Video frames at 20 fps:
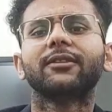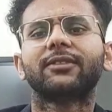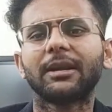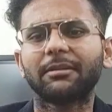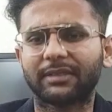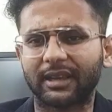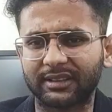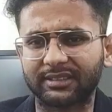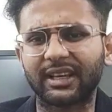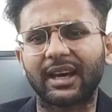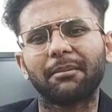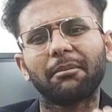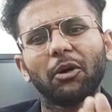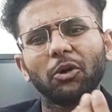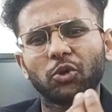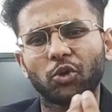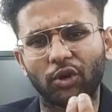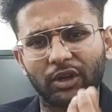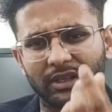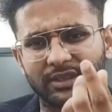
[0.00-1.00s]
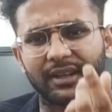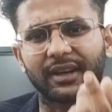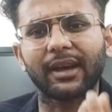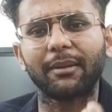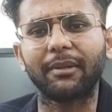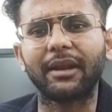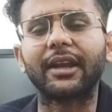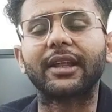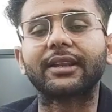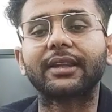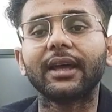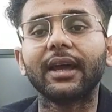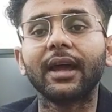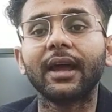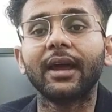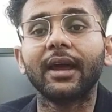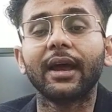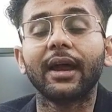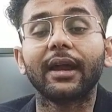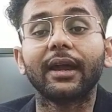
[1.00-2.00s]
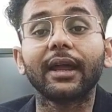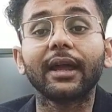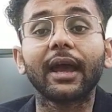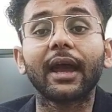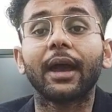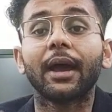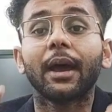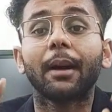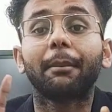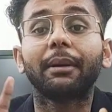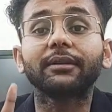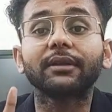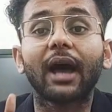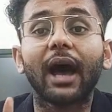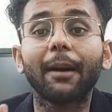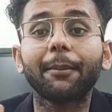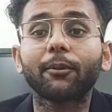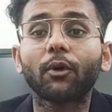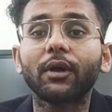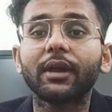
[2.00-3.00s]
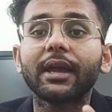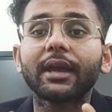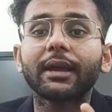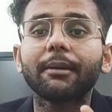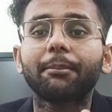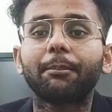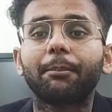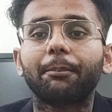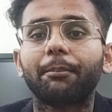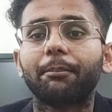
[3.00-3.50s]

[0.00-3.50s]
फिर दस हजार पाउंड छोटी सी रकम ले लेते हैं ठीक है बस आपको एक